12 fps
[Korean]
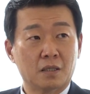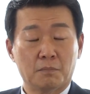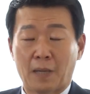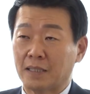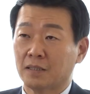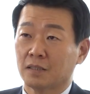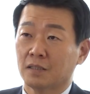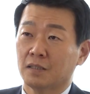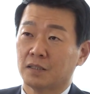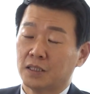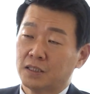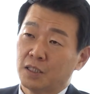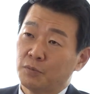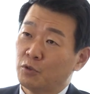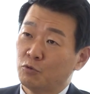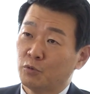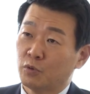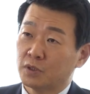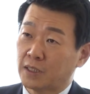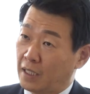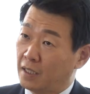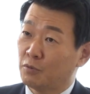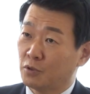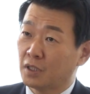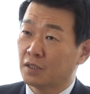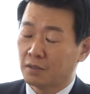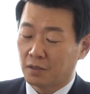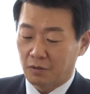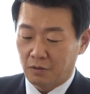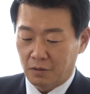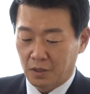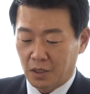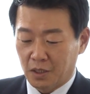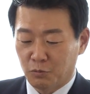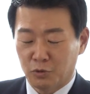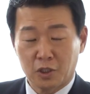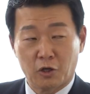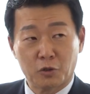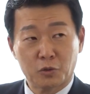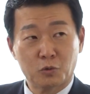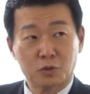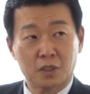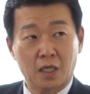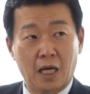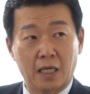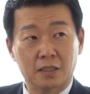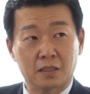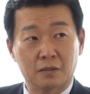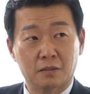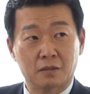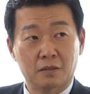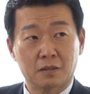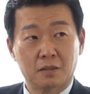만약에 이재명 후보, 제가 볼 땐 그래요. 이분이 경기도 지사가 아니에요.